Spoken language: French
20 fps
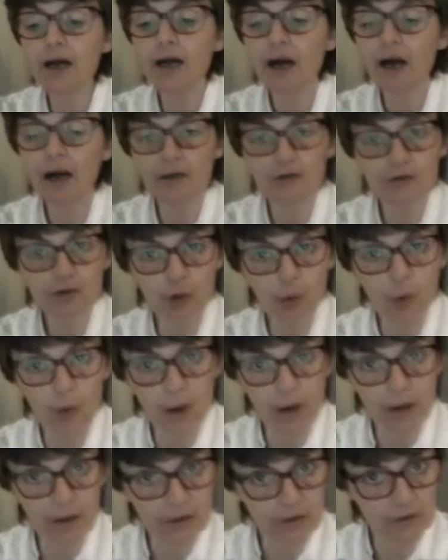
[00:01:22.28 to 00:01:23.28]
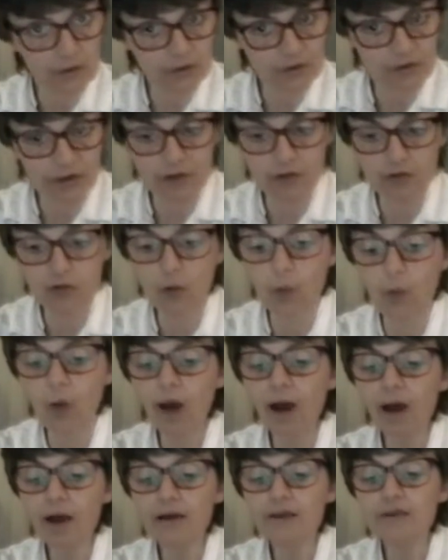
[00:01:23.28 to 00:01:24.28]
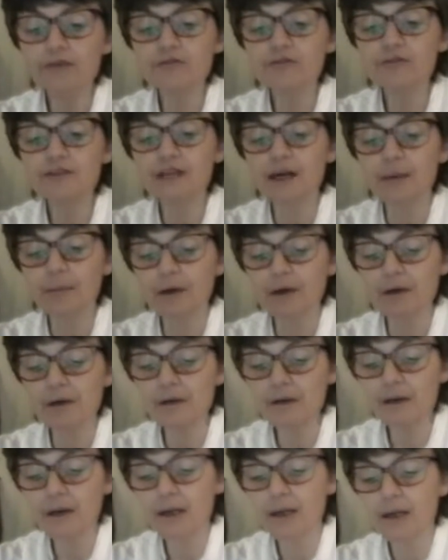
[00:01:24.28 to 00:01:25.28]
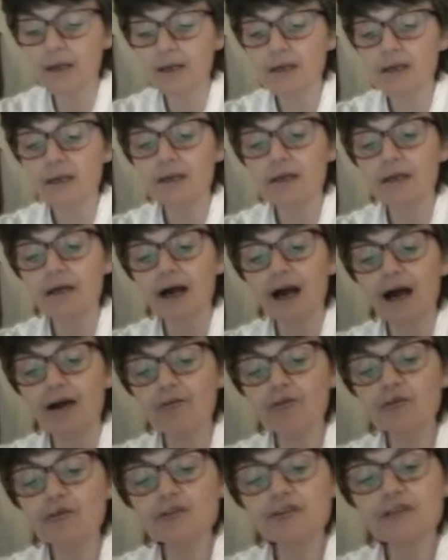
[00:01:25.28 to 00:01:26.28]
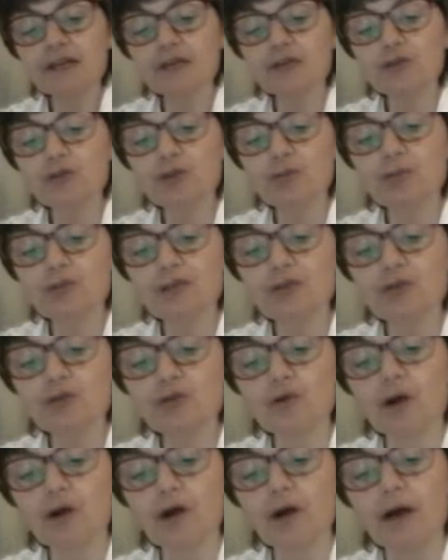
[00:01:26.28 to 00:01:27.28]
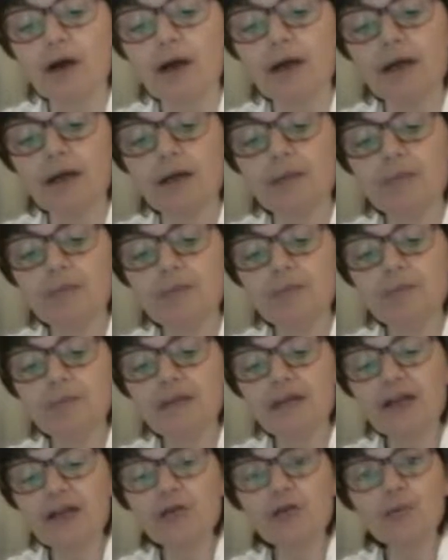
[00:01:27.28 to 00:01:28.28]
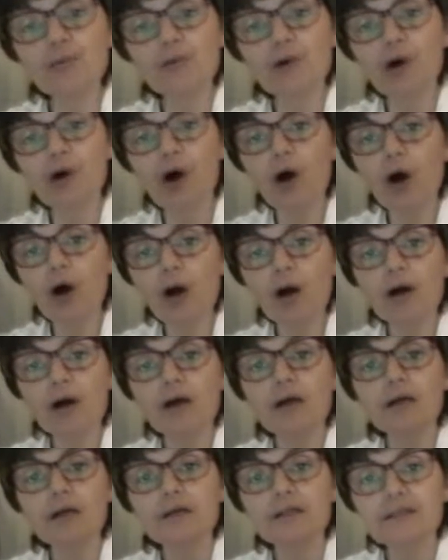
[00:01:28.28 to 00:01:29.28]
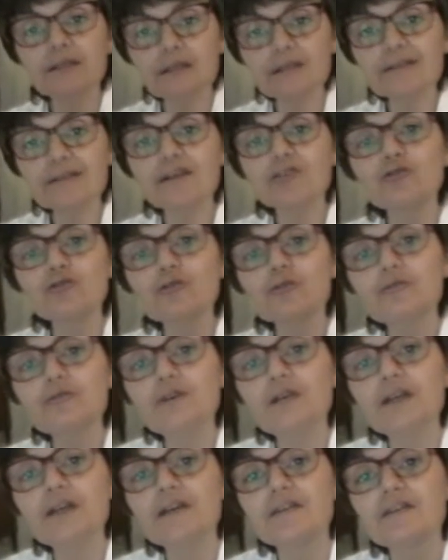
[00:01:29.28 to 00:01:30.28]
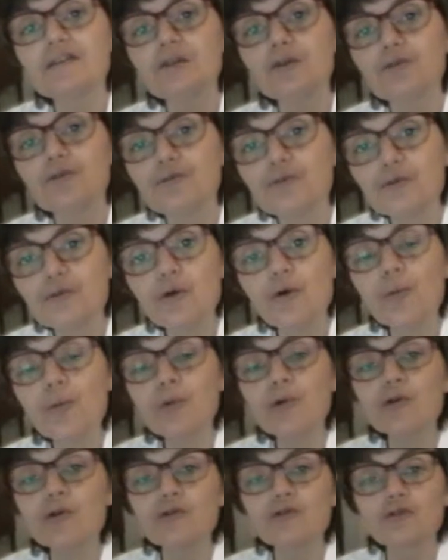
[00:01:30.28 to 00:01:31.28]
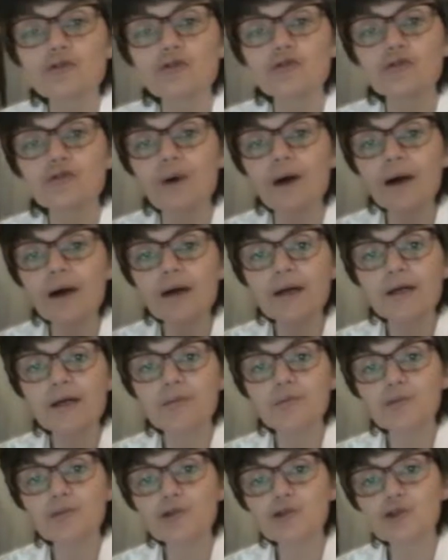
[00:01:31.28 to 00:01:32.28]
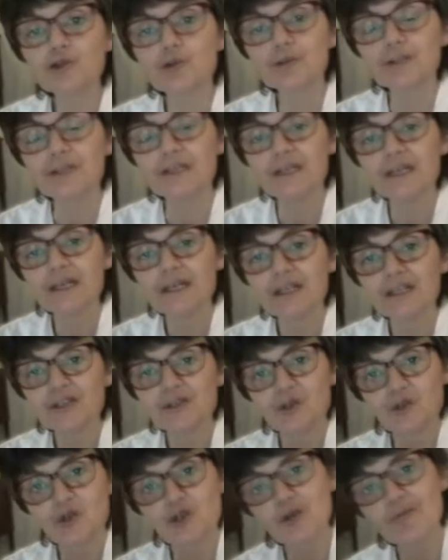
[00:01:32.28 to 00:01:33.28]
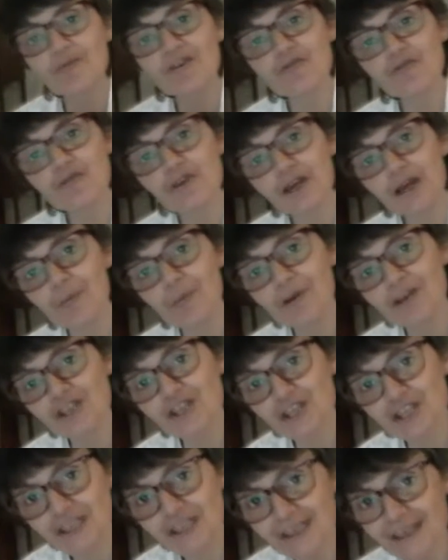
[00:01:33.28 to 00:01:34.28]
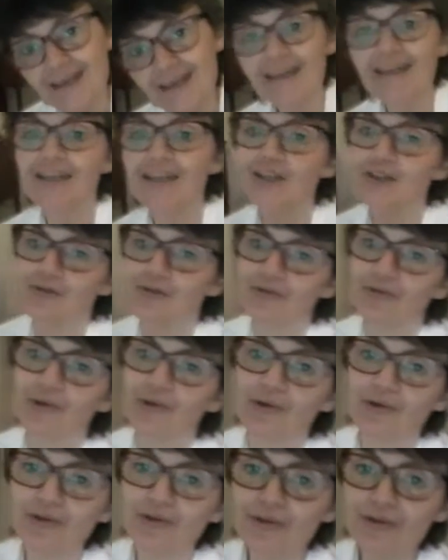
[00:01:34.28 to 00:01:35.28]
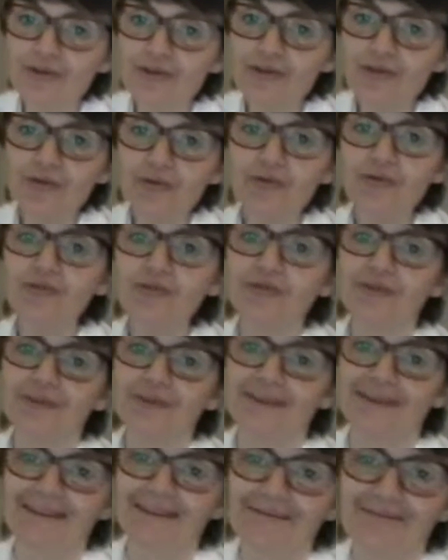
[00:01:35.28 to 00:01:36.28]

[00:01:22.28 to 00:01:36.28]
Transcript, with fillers: endroit contre endroit, évidemment, en faisant une piqûre bien au bord, quitte à surfiler s'il le faut pour que ce soit plus joli. Donc je m'en vais en machine et je vous retrouve tout de suite.